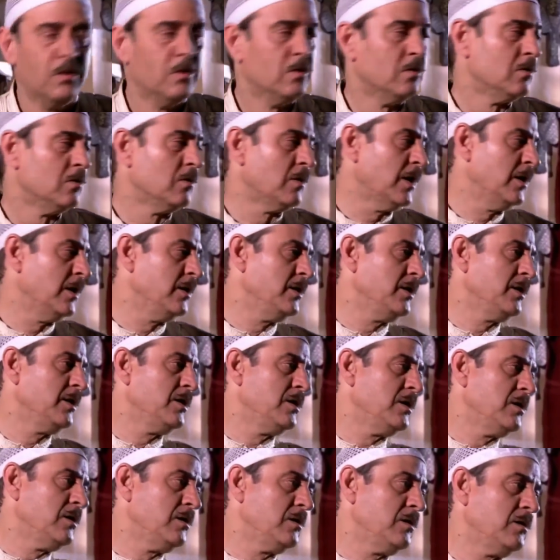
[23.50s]
هو
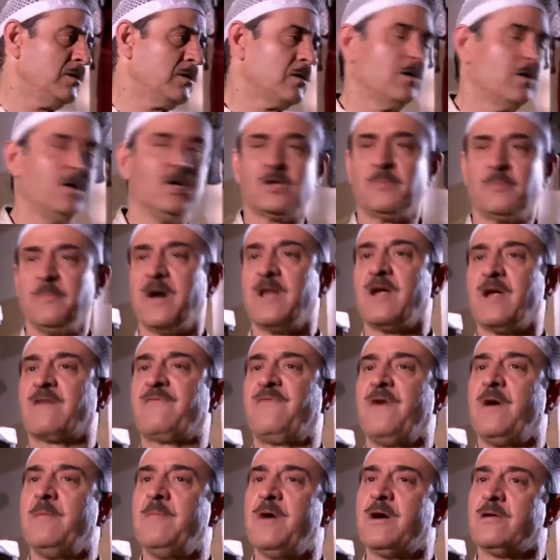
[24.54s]
علينا طلعت مانك
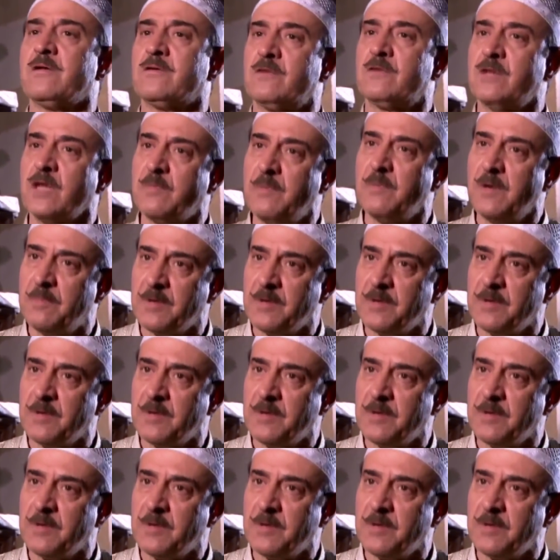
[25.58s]
فهمان بطيخ من